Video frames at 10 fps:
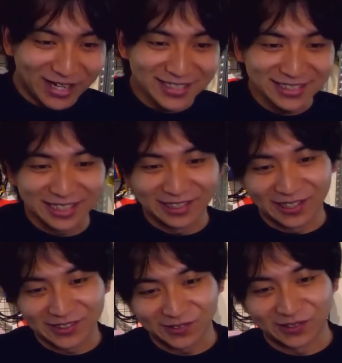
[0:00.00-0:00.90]
これマジで
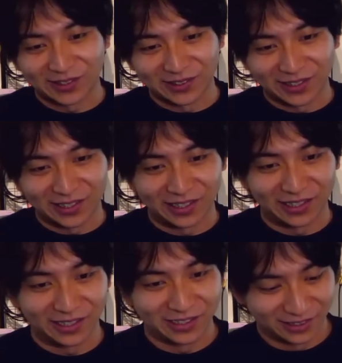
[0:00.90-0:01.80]
な、そうだよ
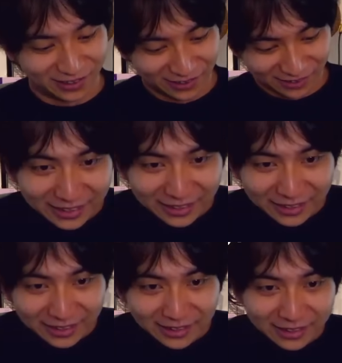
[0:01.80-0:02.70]
な。
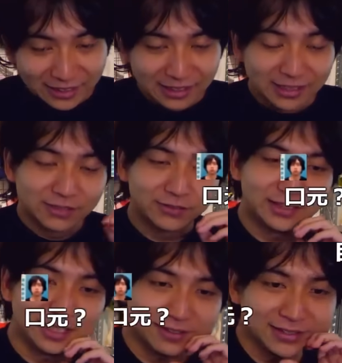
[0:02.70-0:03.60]

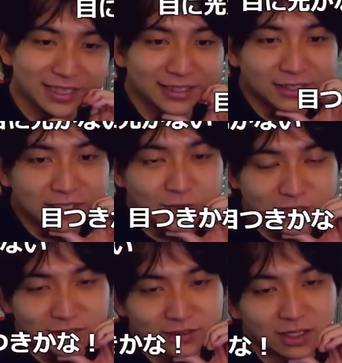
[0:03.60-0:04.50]
ふてくされてる顔
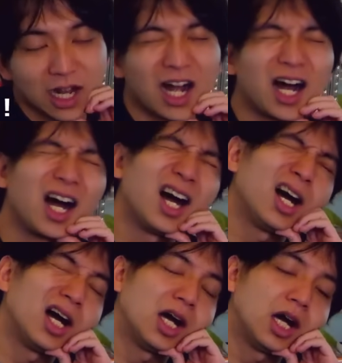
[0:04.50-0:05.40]
してる
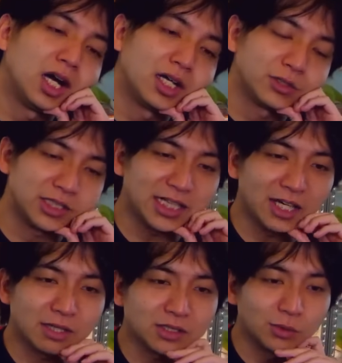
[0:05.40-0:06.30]
あー、機
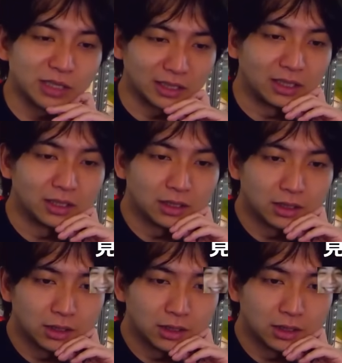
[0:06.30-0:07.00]
嫌悪そうみたいな。